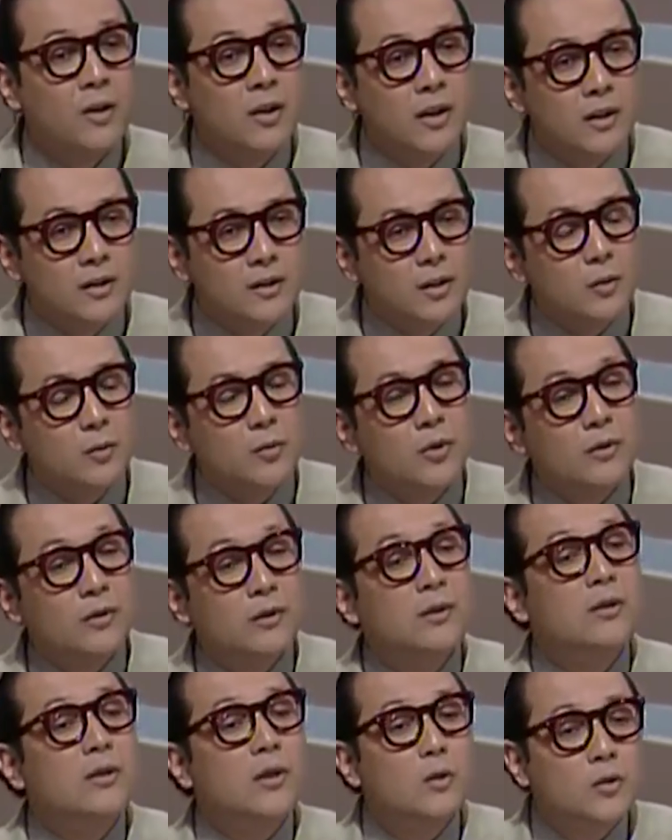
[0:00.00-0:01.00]
Queria dizer o senhor o
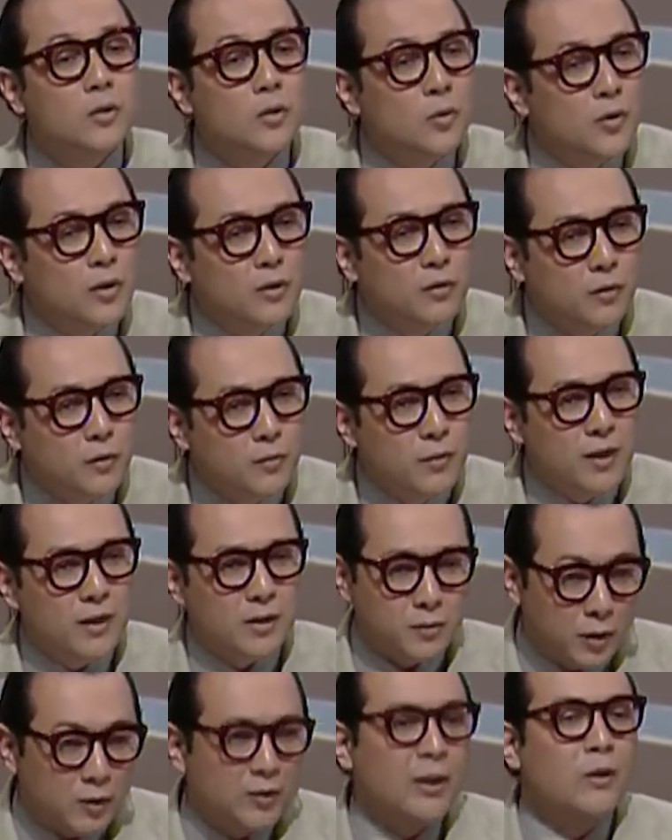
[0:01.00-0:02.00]
seguinte, eu sou um não
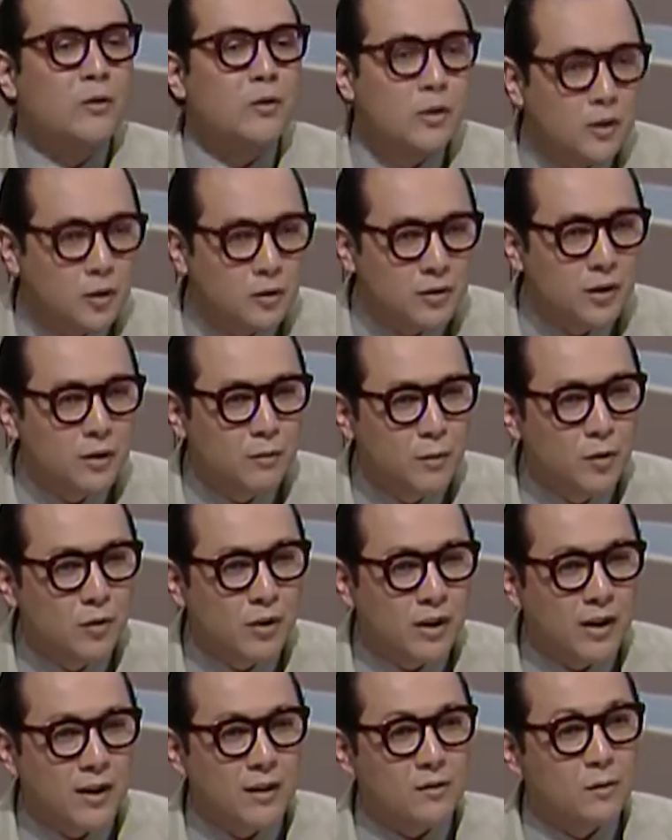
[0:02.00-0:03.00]
fumante, já que você está usando o meu
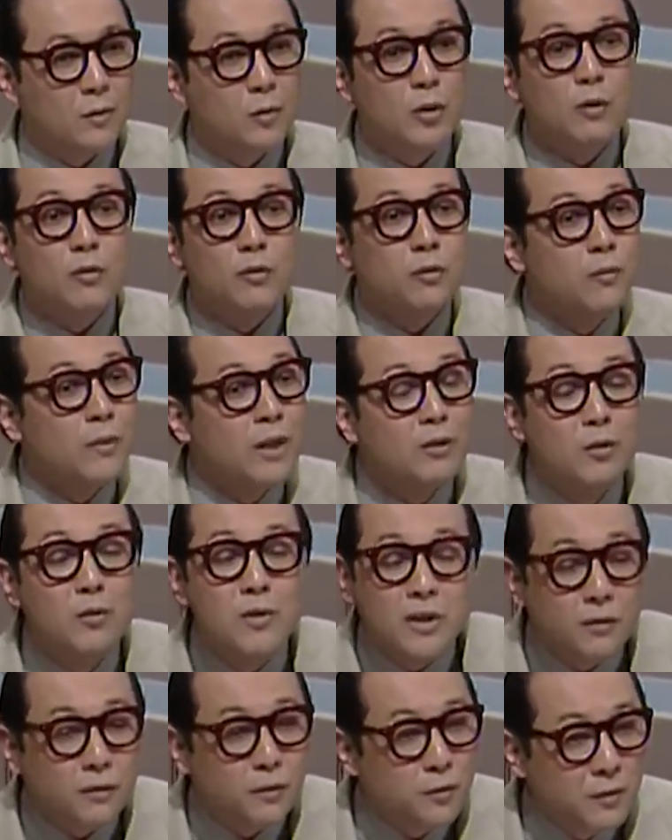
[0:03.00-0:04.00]
caso, um não fumante,
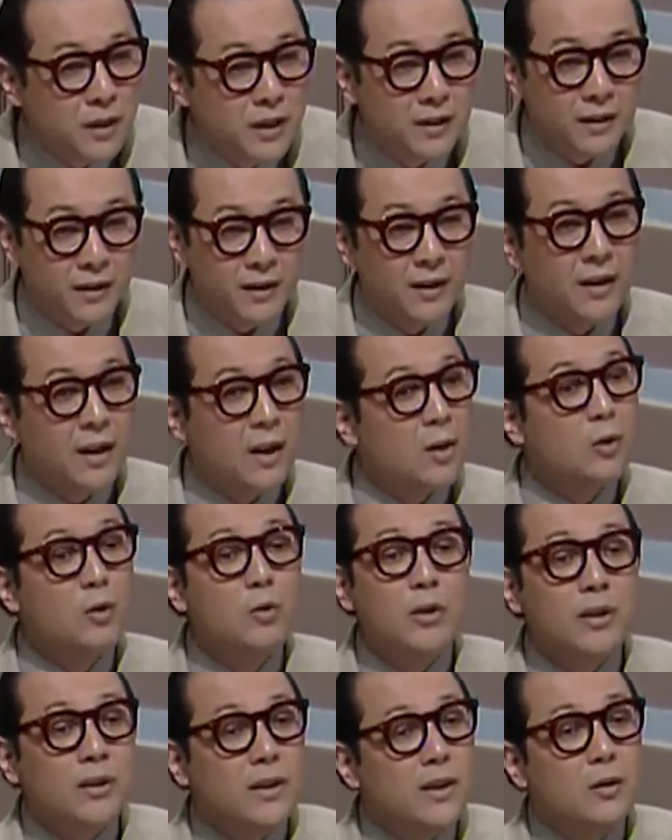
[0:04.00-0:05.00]
nunca fumei. No
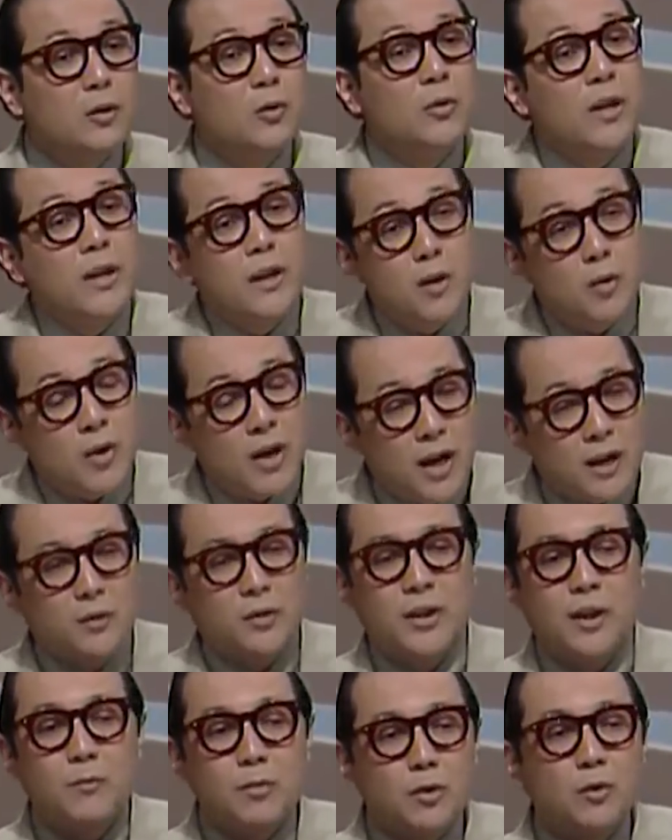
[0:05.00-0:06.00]
entanto, eu acho
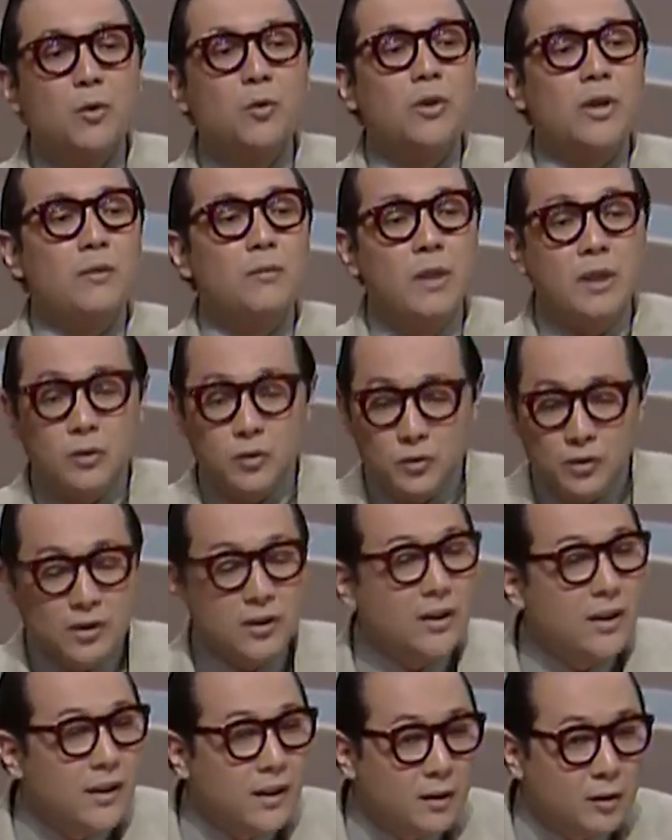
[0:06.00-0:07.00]
que é absolutamente um
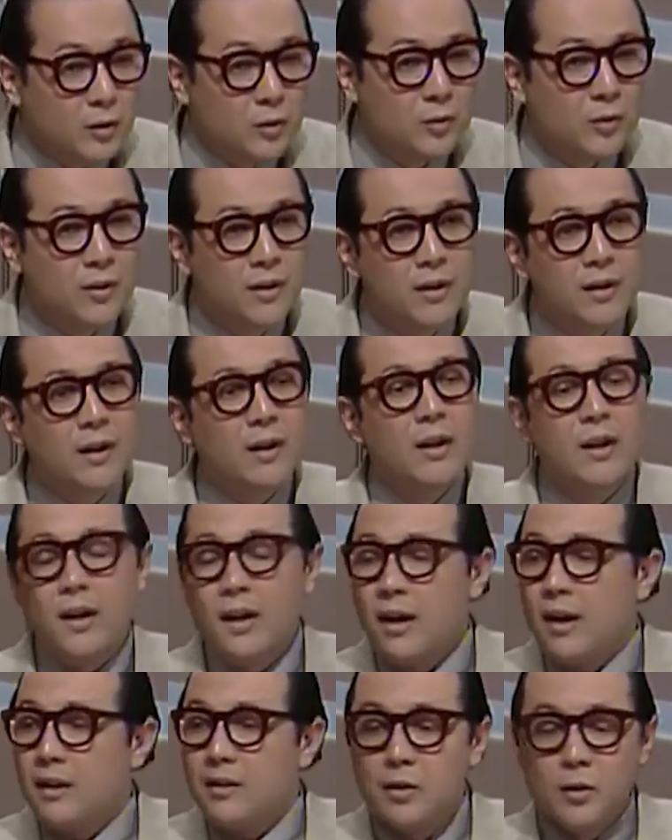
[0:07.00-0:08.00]
direito
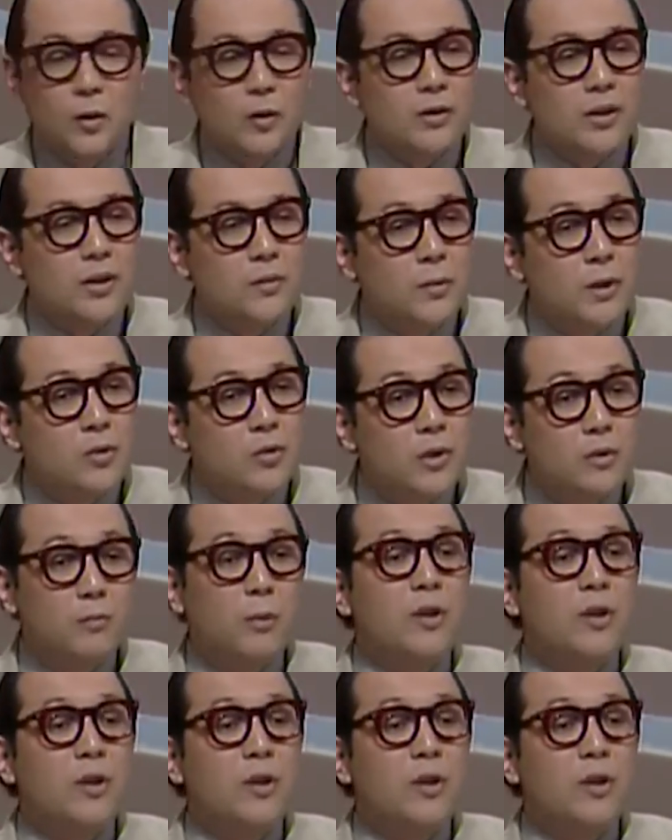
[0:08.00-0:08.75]
é, de outras pessoas.